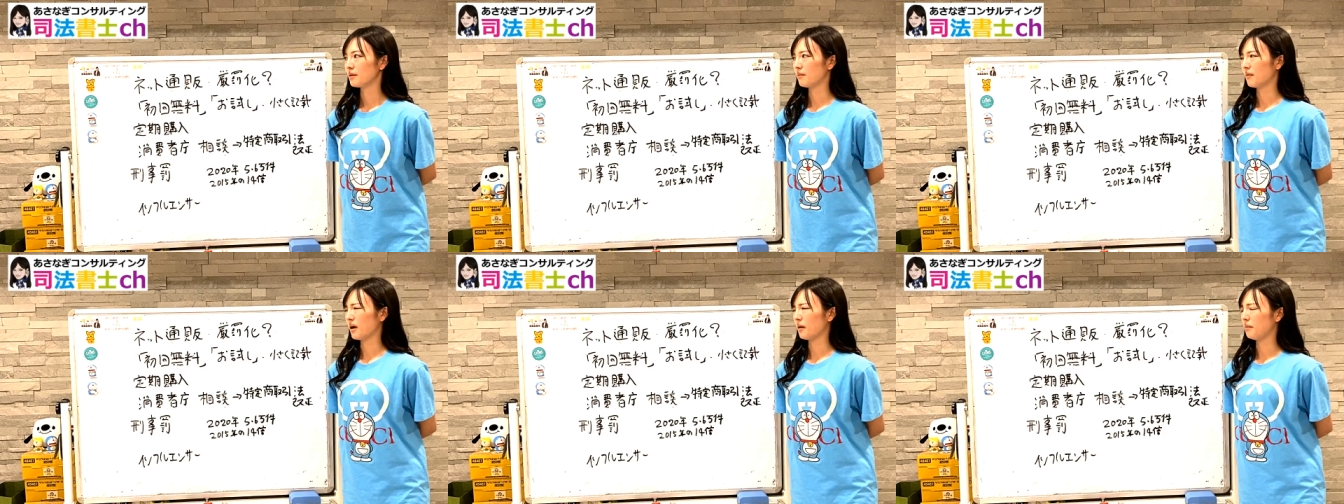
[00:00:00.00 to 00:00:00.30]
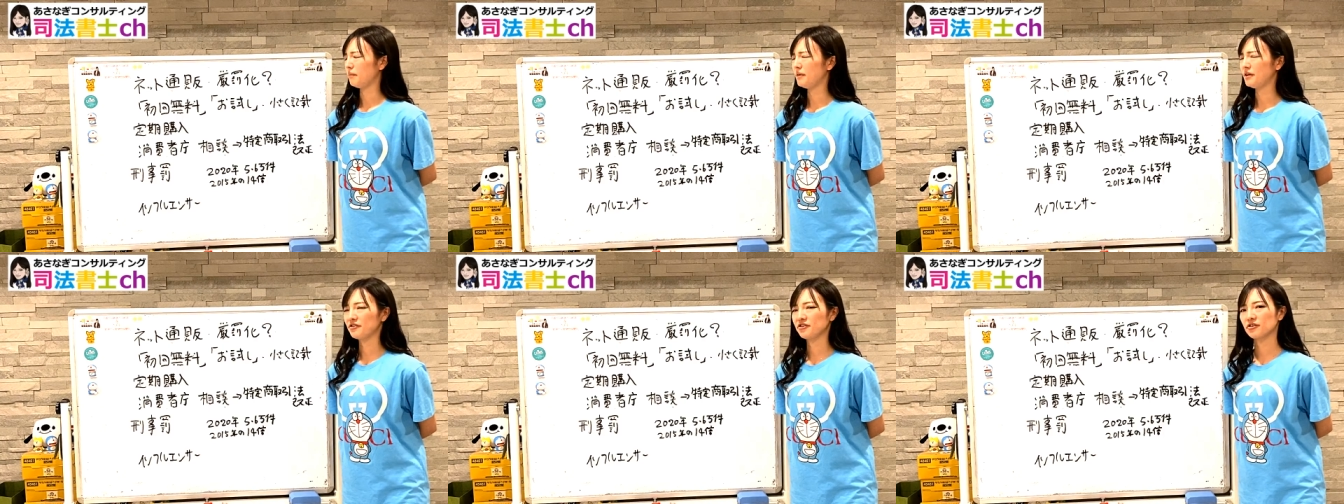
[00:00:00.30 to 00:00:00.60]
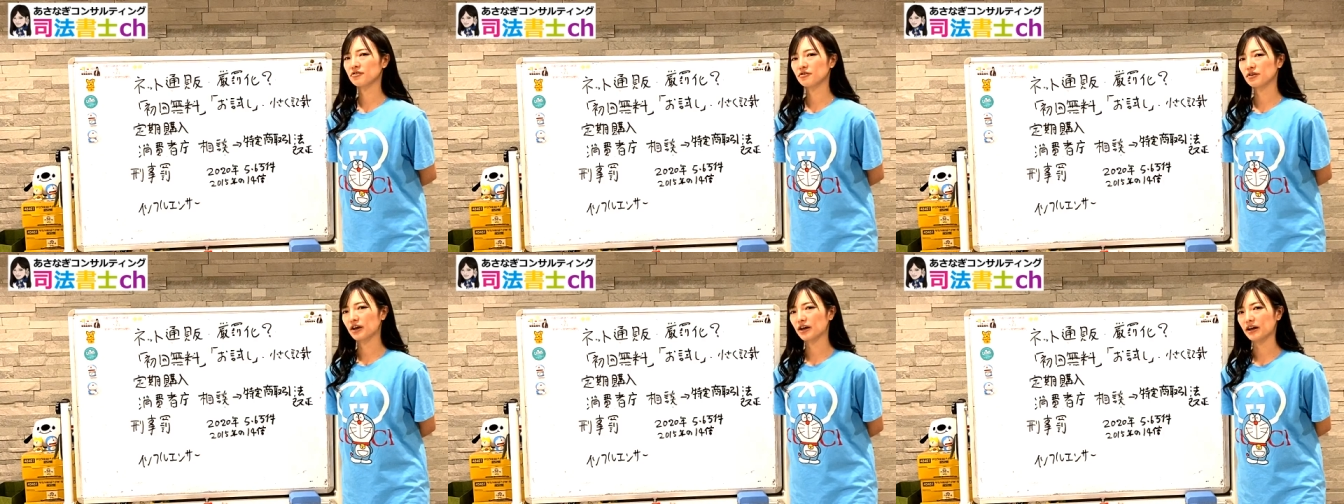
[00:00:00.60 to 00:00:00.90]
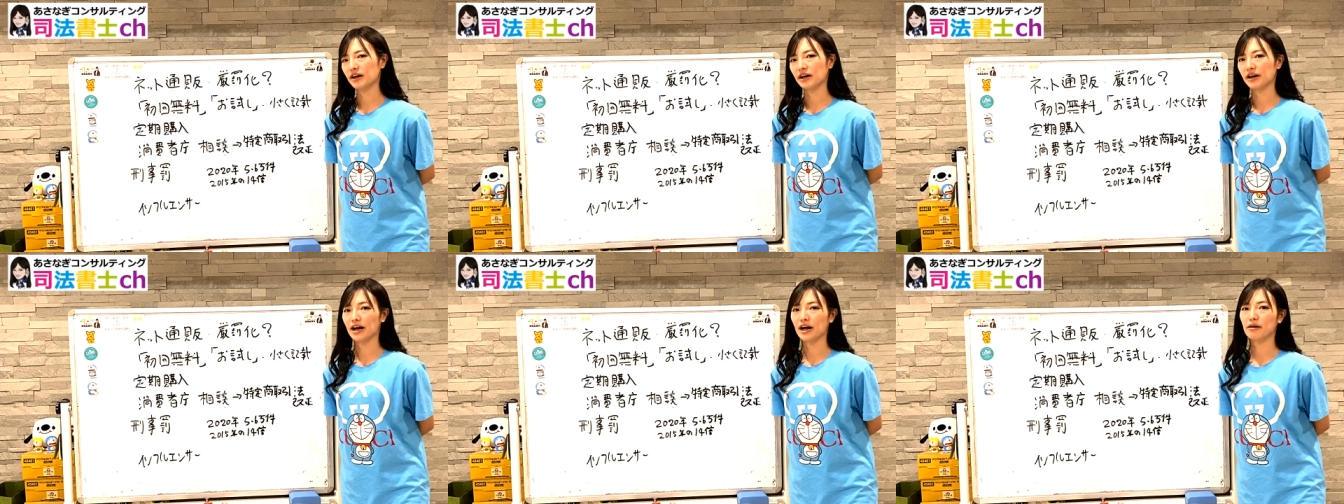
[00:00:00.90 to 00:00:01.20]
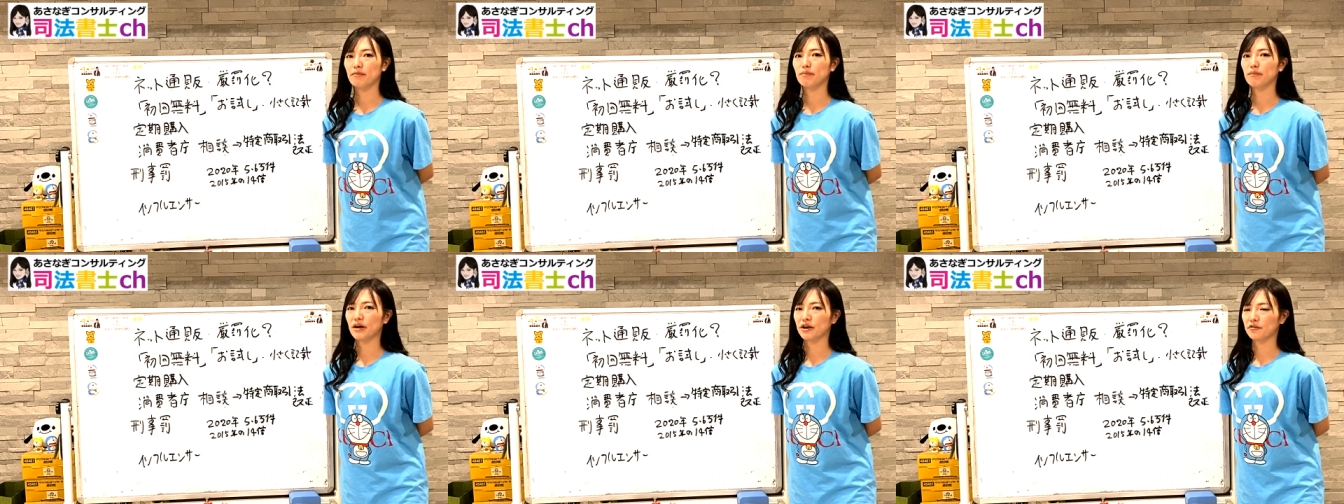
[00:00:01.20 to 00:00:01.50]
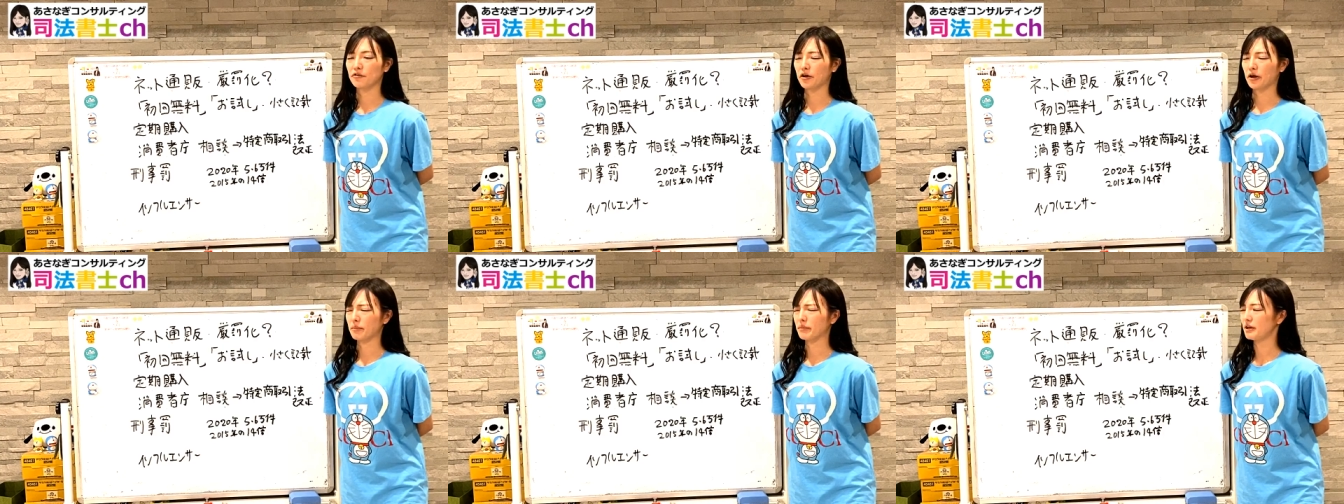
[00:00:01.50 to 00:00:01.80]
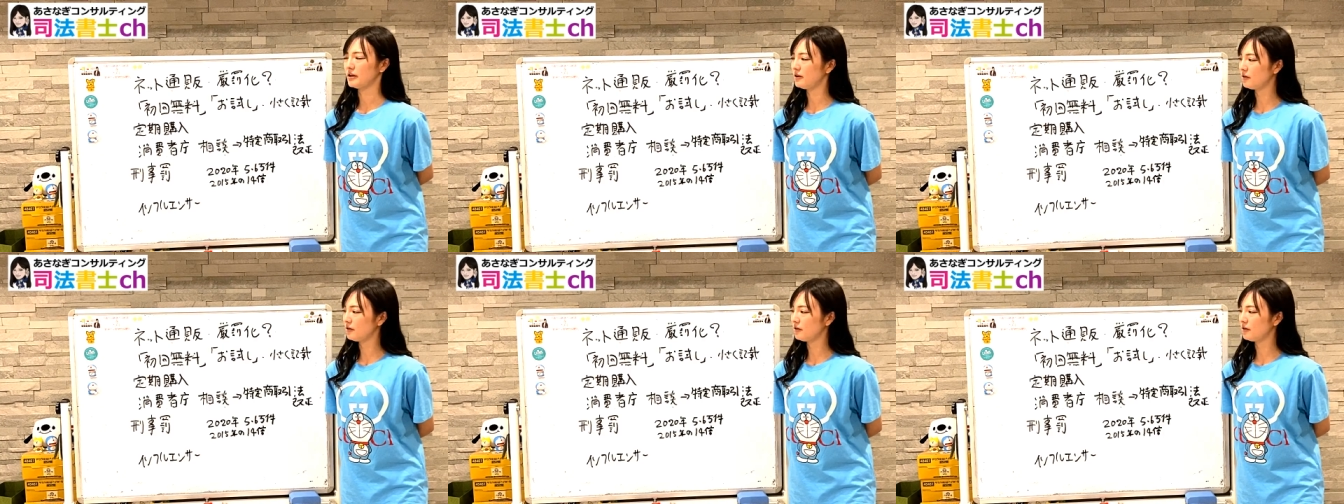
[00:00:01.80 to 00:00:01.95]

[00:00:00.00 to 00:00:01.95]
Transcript: まあ、水の、ね、販売とか、まあ、